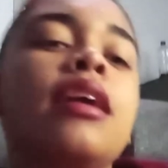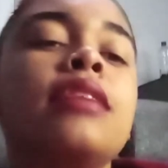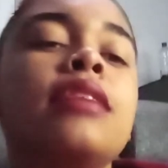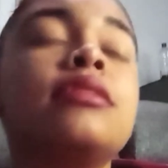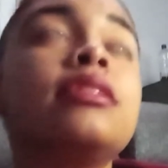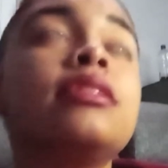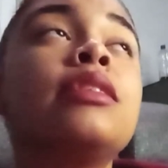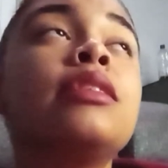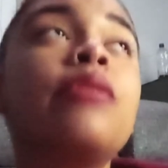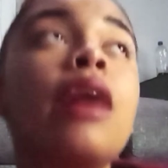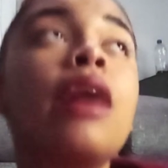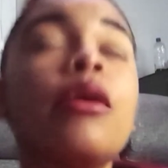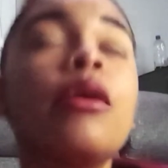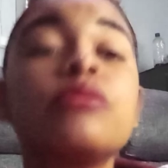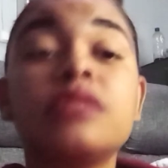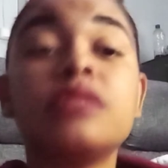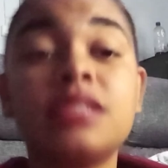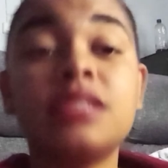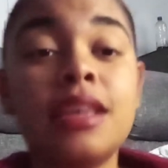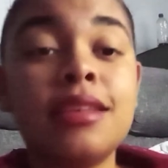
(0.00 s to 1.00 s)
Esse não é
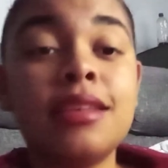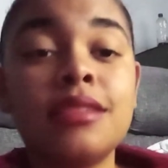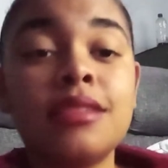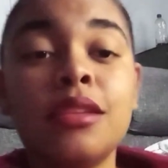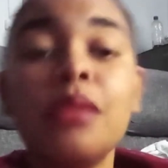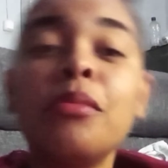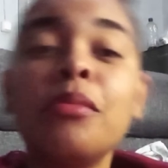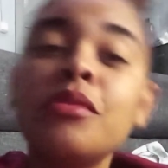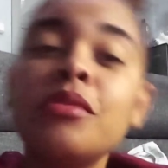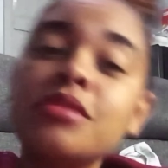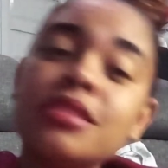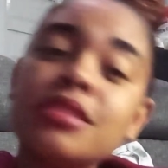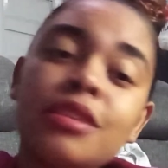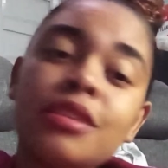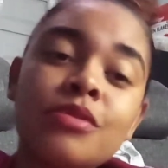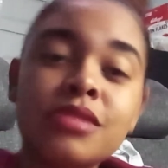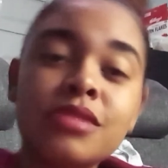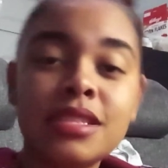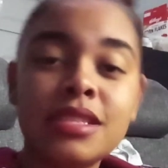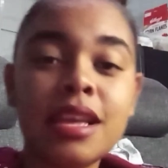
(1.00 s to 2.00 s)
o César, não pode
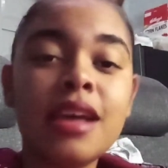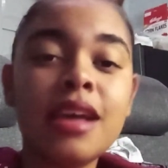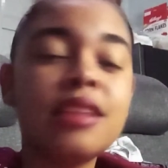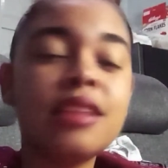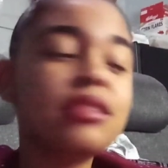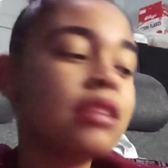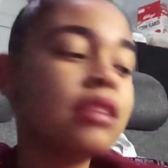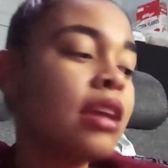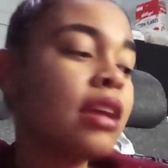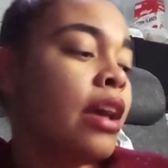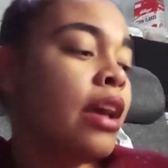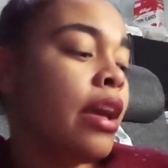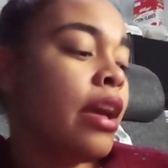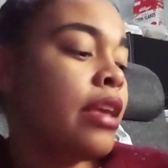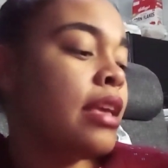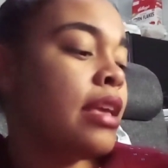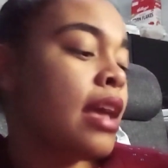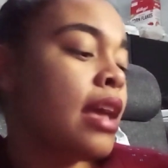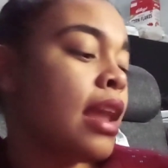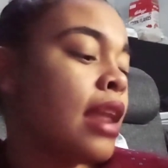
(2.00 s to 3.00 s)
ser o César.
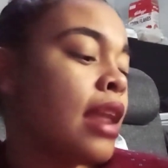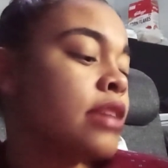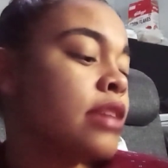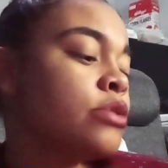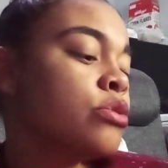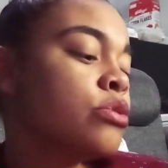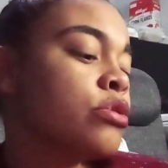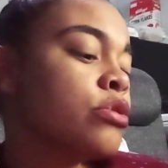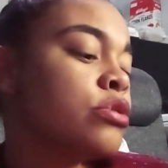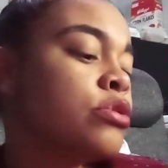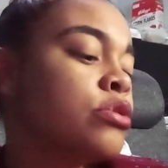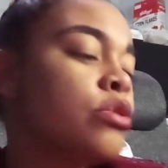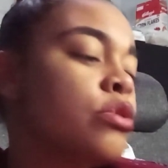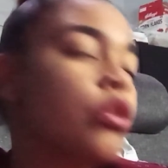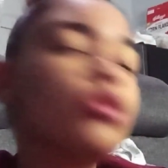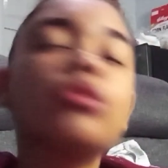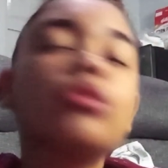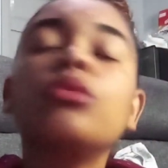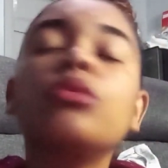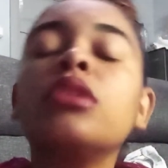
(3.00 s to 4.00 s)
E ela
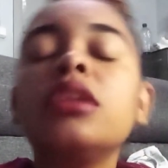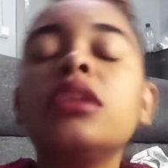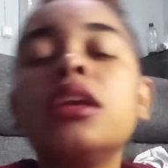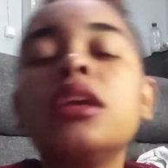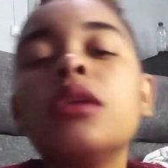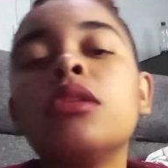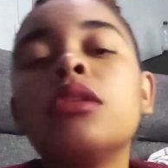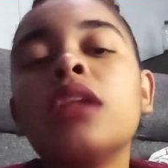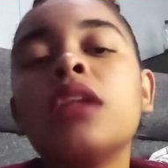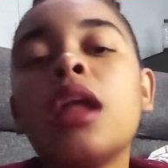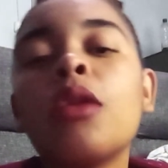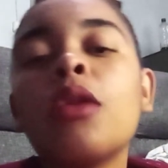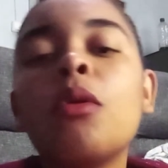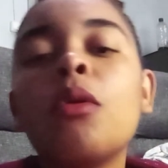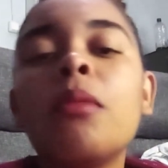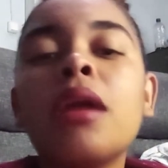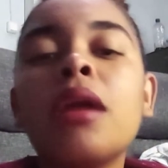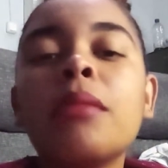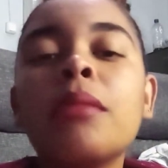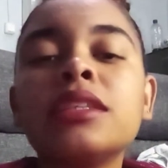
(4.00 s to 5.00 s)
associou tudo aquilo a
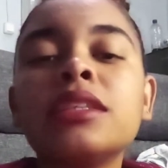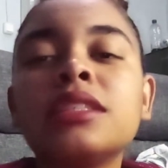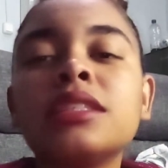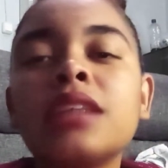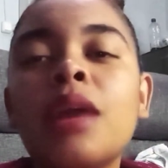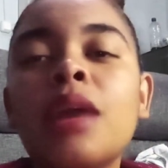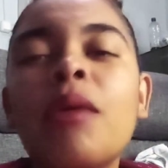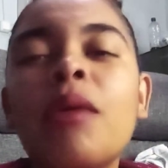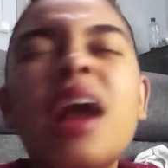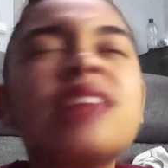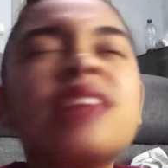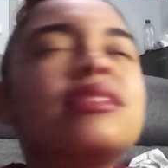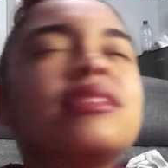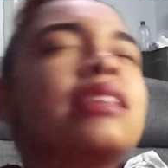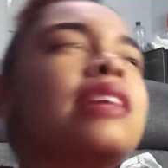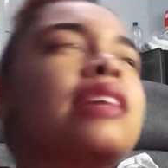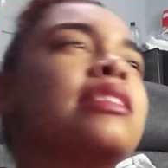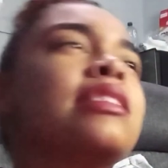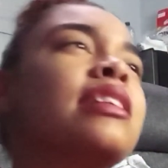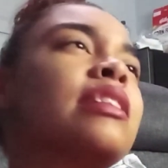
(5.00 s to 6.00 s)
alguma armação. Ah,
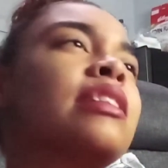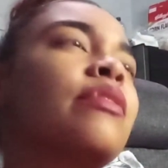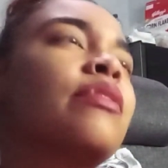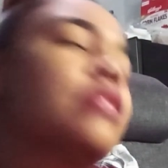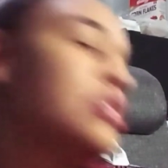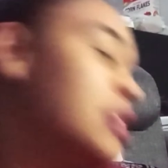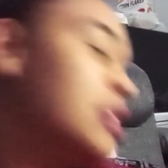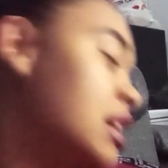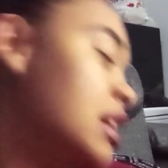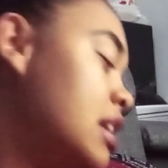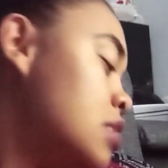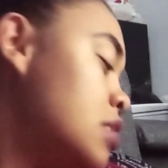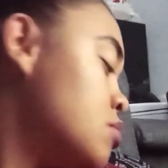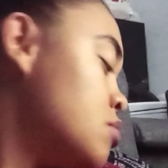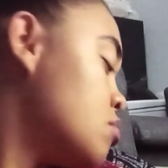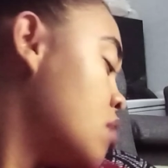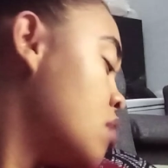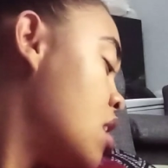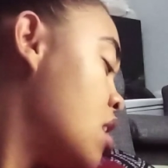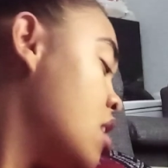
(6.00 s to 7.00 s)
César tá fazer
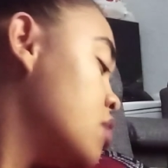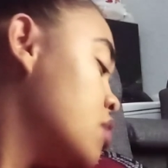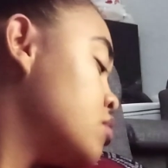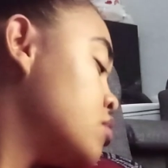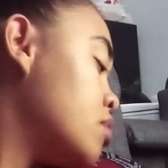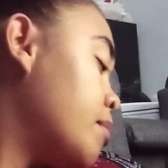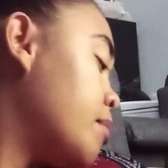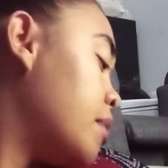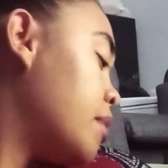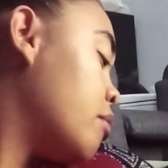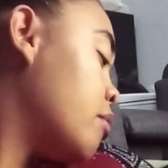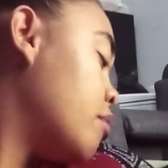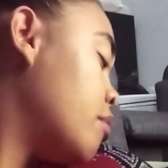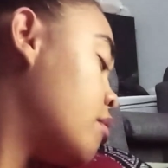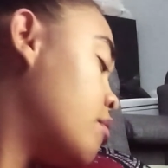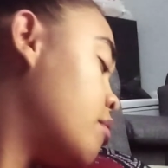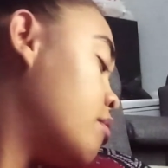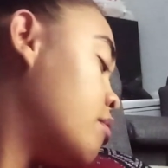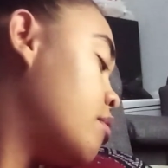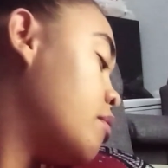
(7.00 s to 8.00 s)
isso só para eu,
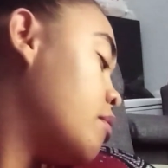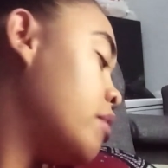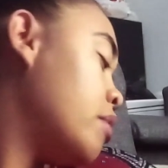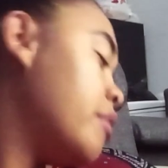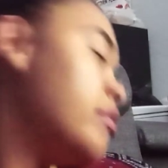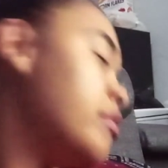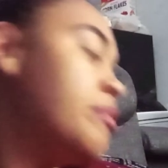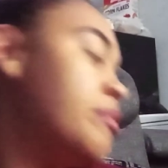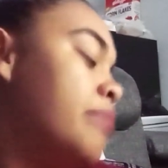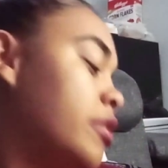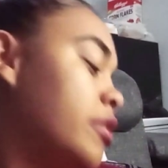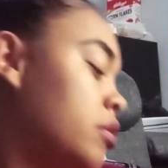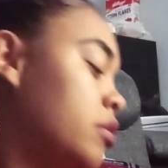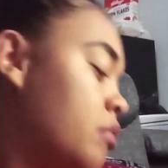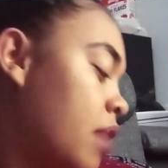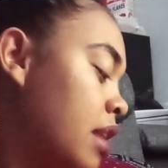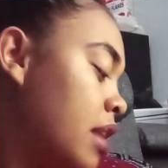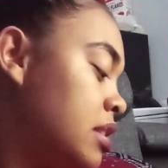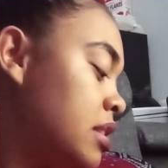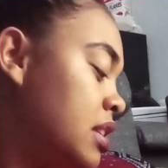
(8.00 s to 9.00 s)
eu, eu, eu, lhe
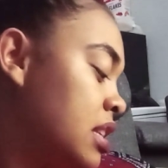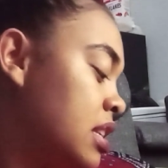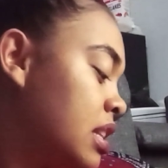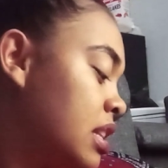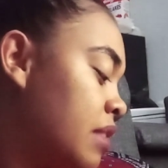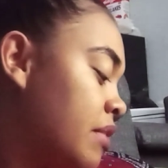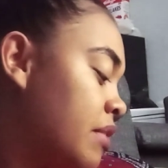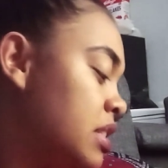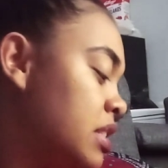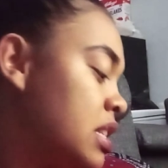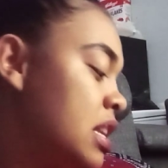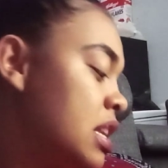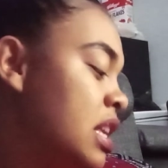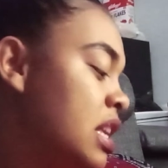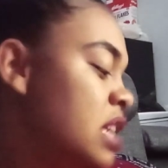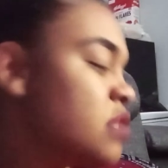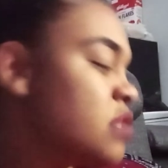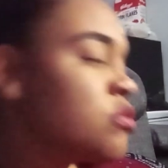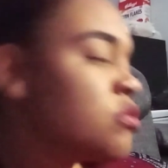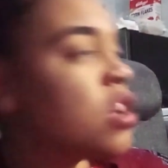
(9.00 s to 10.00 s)
perdoar. César tá fazer
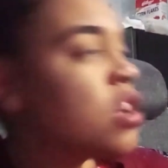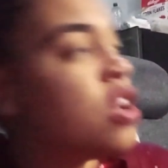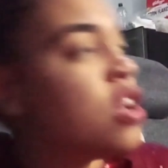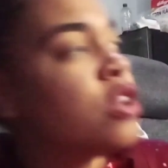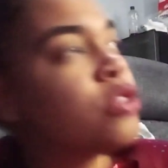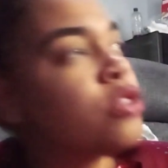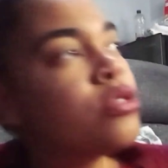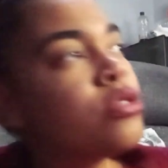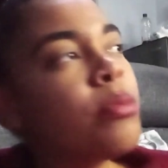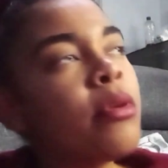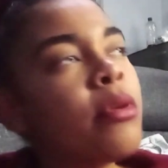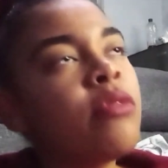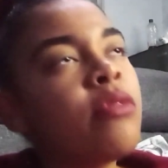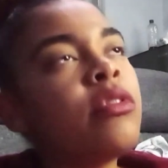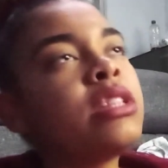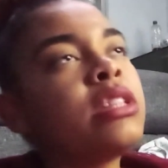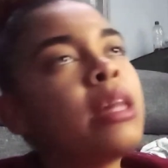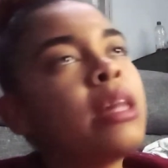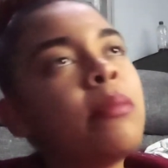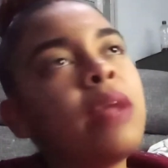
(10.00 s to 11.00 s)
isso só para eu
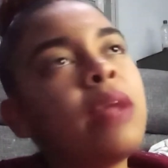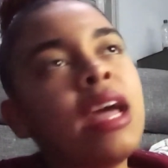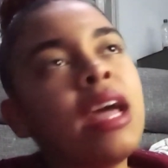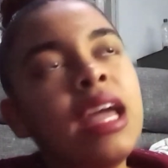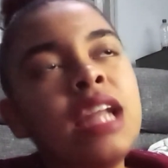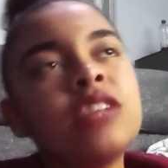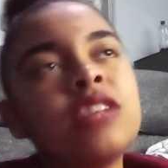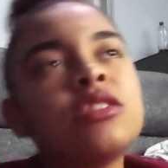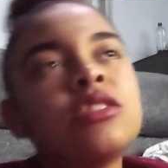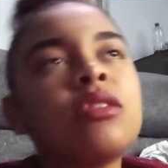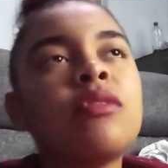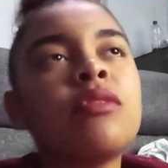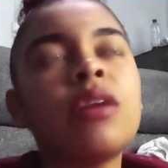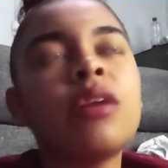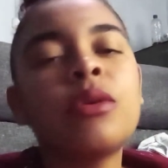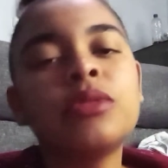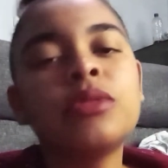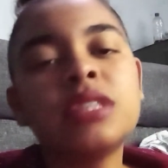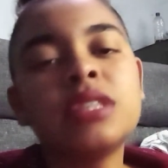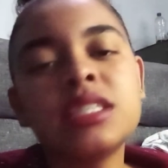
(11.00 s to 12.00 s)
voltar para ele, isso não
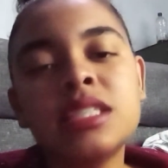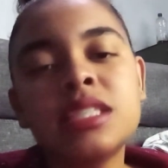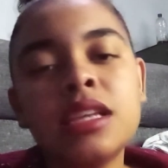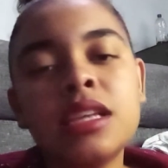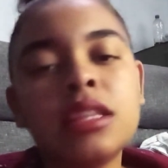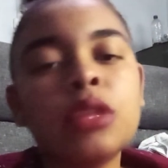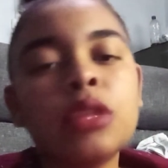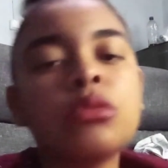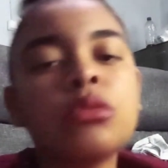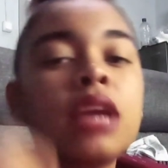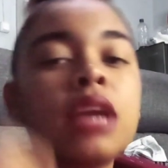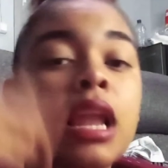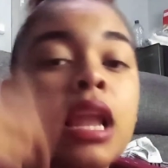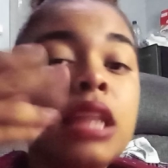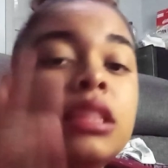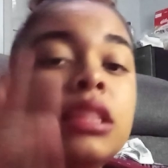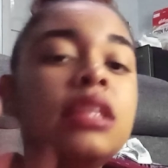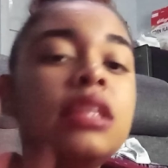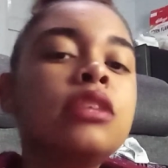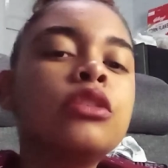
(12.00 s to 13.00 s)
vai acontecer. Tanto é que
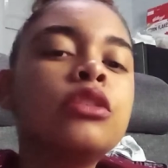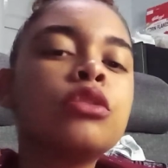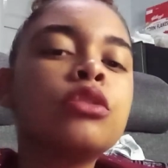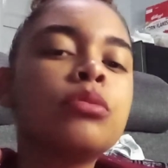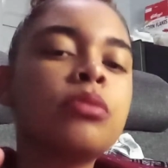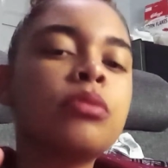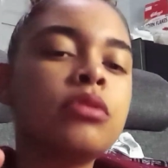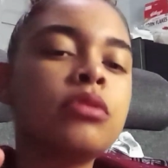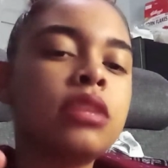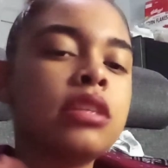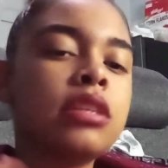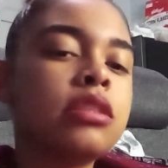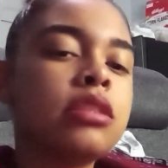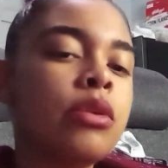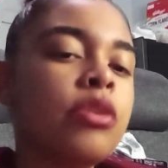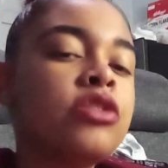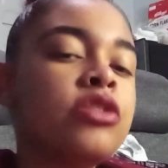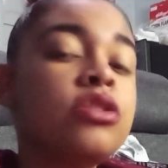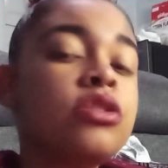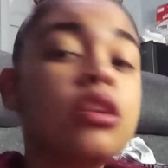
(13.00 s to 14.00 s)
ela disse isso pro César.
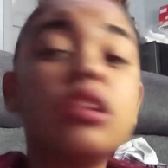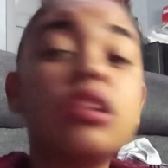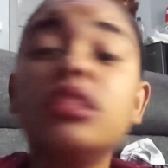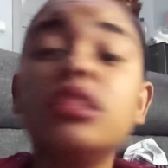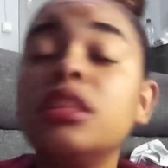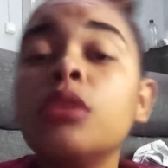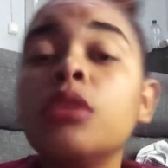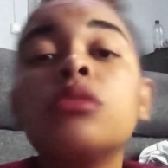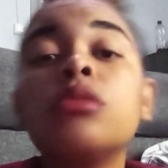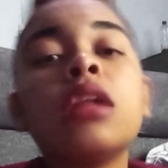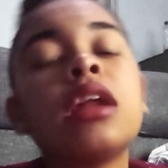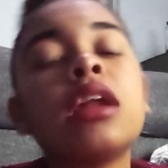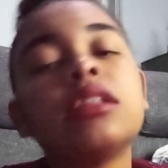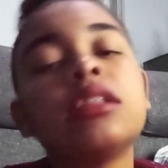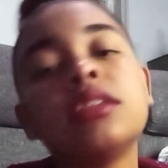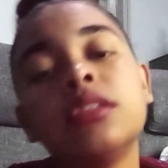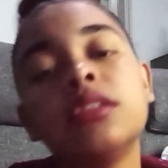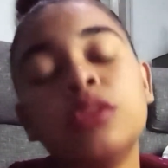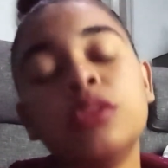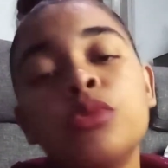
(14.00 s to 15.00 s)
Eu achei ridículo ela
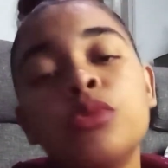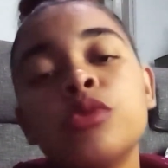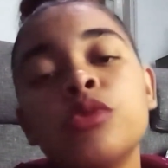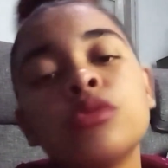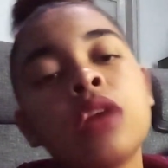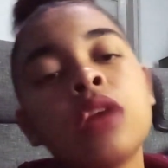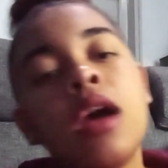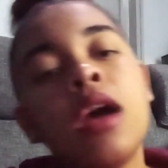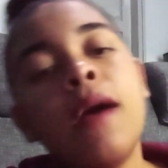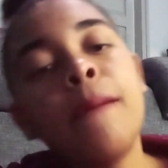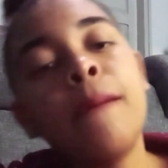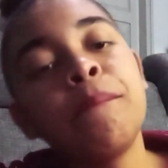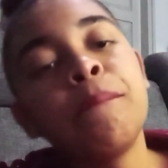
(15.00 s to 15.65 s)
ter dito isso.